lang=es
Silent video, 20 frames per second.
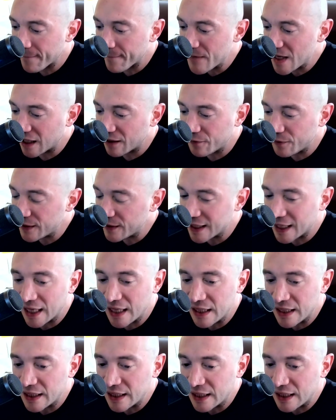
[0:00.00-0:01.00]
al
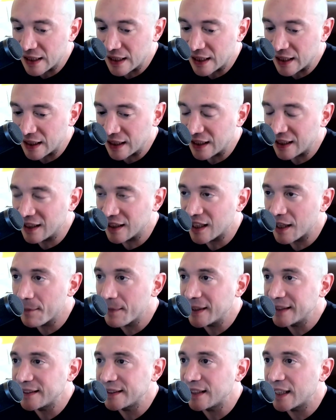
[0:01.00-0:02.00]
final e, el
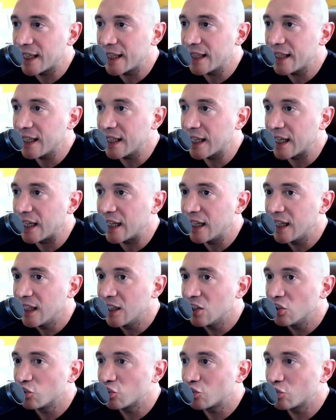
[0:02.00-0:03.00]
tema está de que
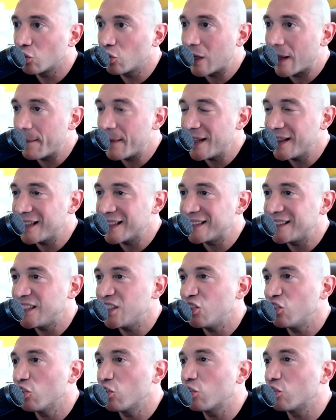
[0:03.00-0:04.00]
solamente
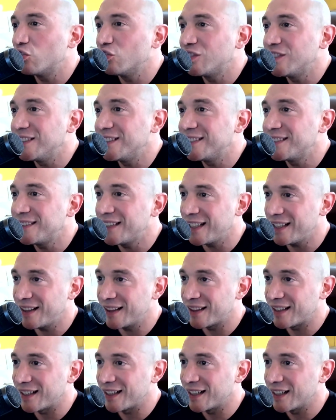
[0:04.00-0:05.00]
siendo
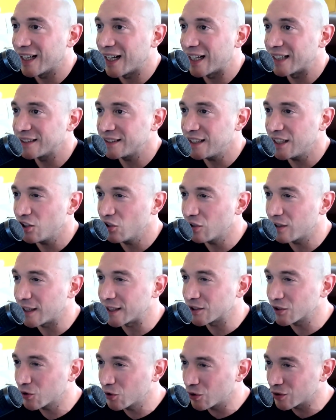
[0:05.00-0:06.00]
consistente, haciendo
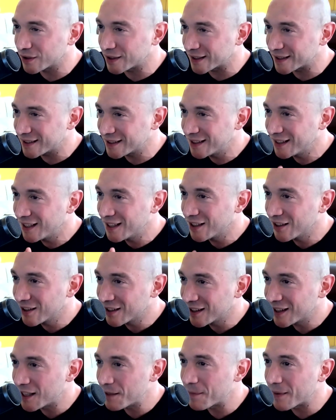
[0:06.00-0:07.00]
las cosas
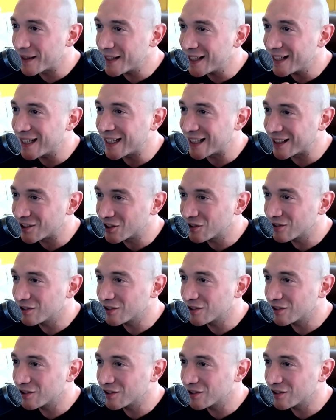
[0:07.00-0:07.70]
de manera